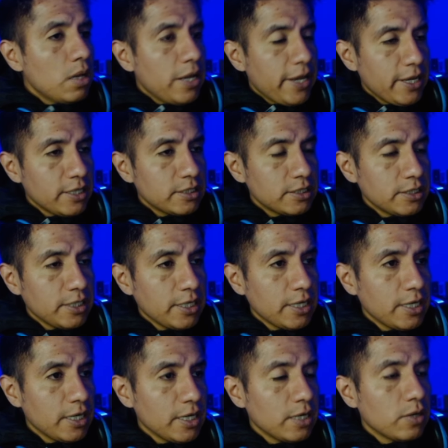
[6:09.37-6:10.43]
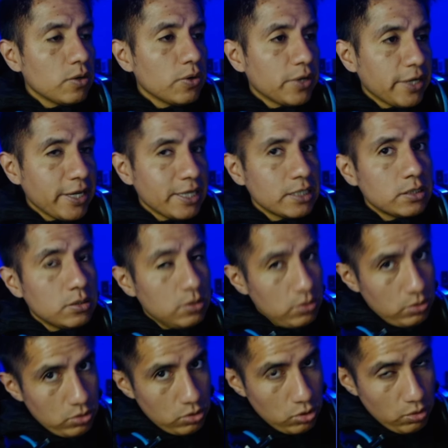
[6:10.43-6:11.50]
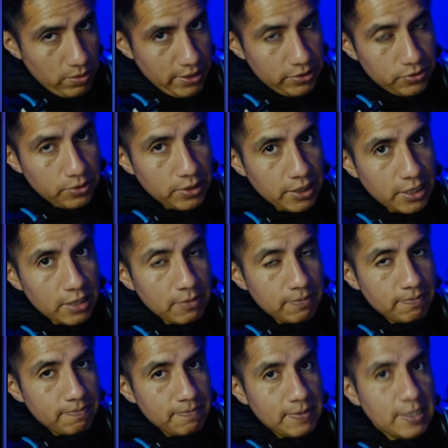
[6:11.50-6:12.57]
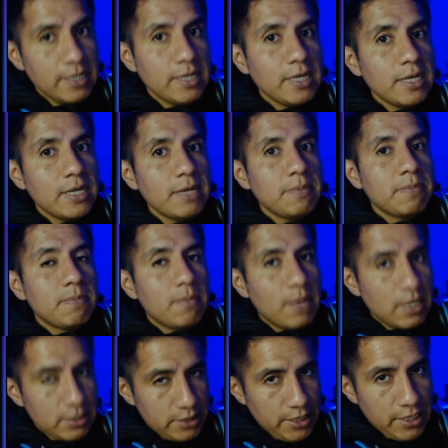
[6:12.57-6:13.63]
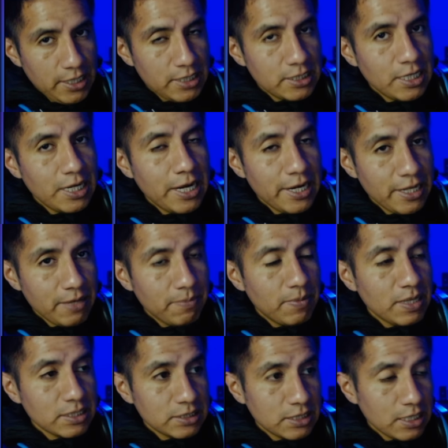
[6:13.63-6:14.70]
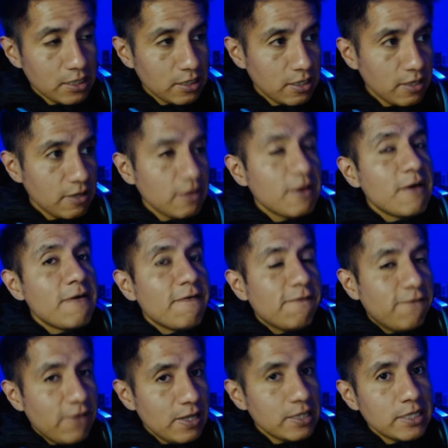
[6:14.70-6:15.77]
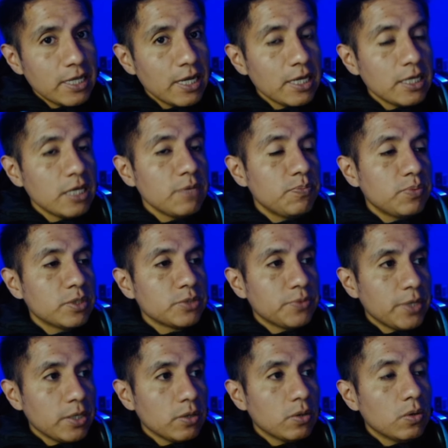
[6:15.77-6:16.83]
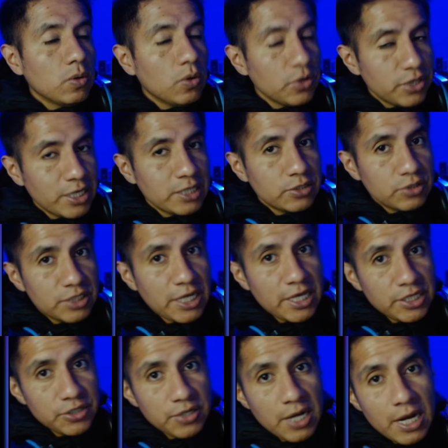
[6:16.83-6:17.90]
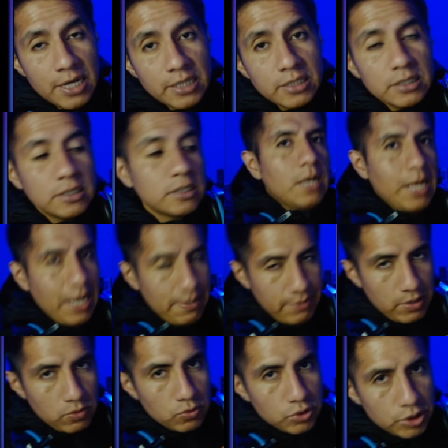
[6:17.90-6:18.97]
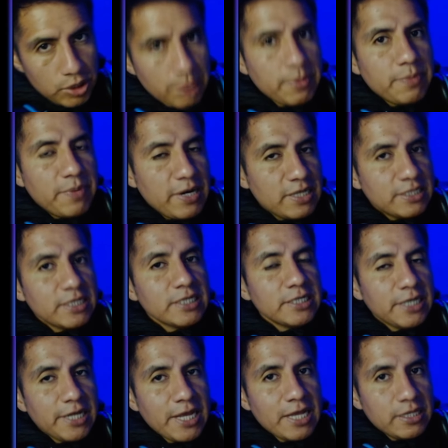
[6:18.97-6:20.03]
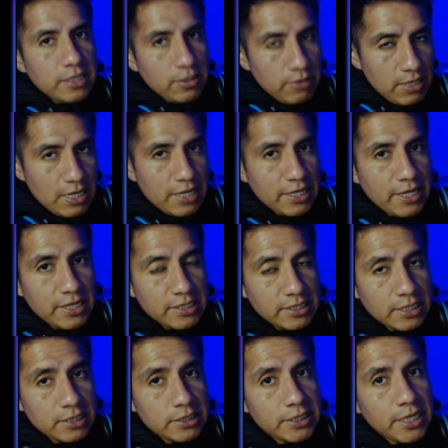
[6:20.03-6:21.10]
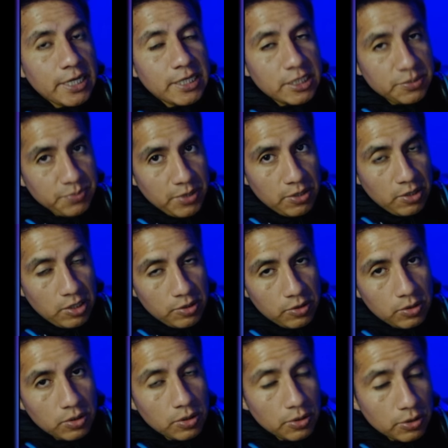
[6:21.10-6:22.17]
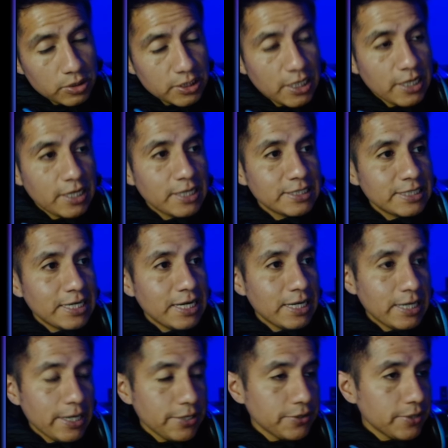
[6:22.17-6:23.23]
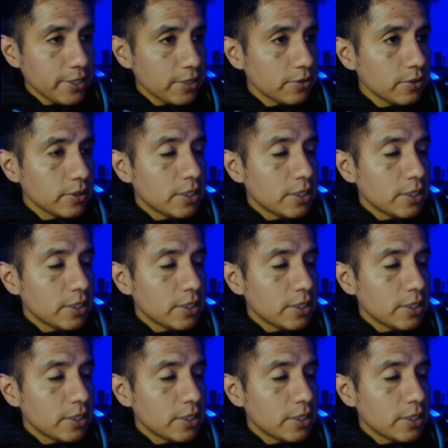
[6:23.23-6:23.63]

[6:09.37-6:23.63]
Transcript: Este, lo que es un doble toque y marsellesa le harían bastante falta. Y pues bueno, otras dos adicionales. A mi gusto, a mi parecer, sería tiro a larga distancia y disparo de con rosca, que es el cañonero